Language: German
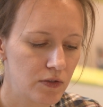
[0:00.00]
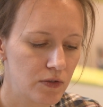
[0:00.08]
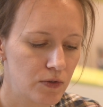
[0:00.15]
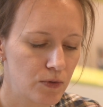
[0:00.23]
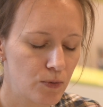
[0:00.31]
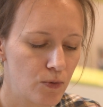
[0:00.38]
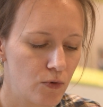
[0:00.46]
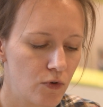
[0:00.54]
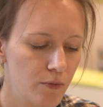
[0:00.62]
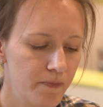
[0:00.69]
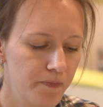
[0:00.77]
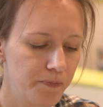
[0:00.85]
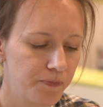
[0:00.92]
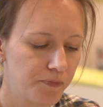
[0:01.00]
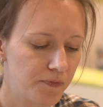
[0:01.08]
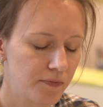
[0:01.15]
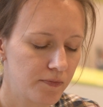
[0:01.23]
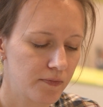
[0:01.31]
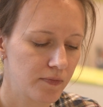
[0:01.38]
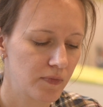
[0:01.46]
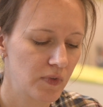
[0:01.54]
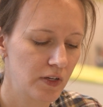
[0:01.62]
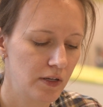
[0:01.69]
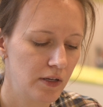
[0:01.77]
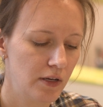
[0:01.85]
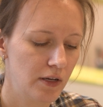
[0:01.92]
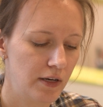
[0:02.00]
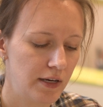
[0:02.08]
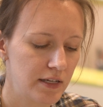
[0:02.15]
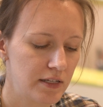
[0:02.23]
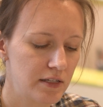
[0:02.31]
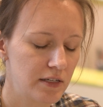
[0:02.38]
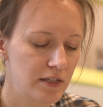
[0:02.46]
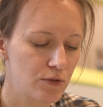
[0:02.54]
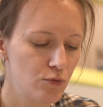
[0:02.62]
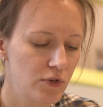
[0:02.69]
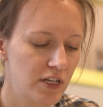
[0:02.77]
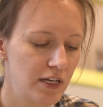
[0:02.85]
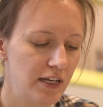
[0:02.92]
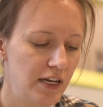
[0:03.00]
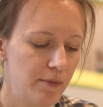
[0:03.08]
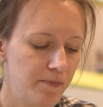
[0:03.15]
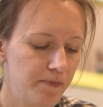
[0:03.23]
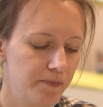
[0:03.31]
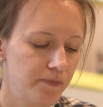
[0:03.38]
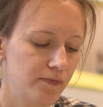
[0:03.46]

So rum. Lassen das gut kleben.